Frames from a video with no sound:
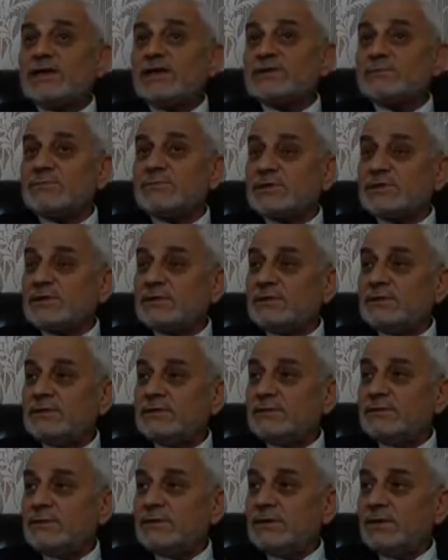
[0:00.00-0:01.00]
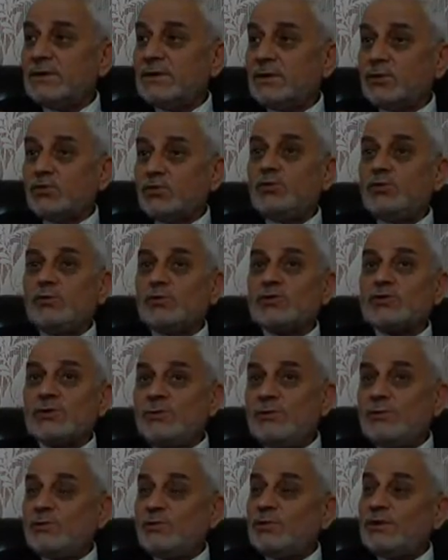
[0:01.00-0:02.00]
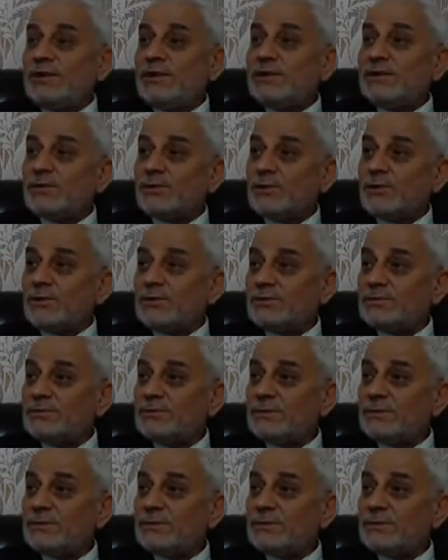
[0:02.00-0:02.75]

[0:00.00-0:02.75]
lazımdır. Duymuyorsa mümkün değildir o.